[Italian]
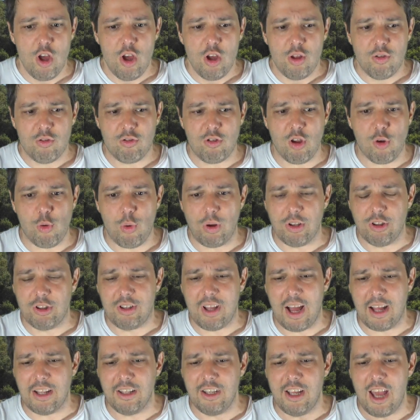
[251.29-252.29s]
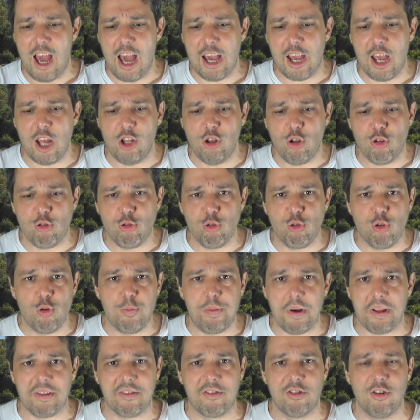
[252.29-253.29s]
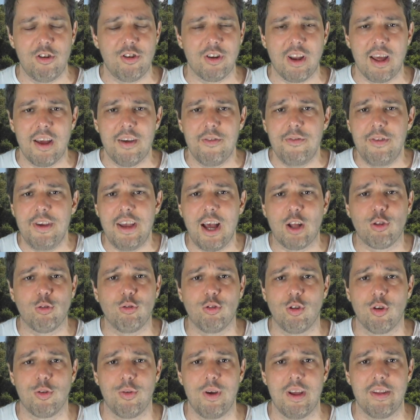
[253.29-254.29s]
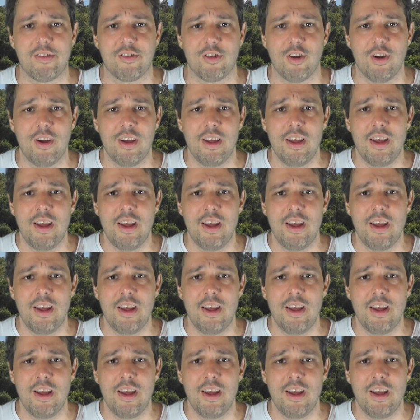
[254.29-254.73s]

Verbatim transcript: se quant'anni è che è in disoccupazione. Via tutto questo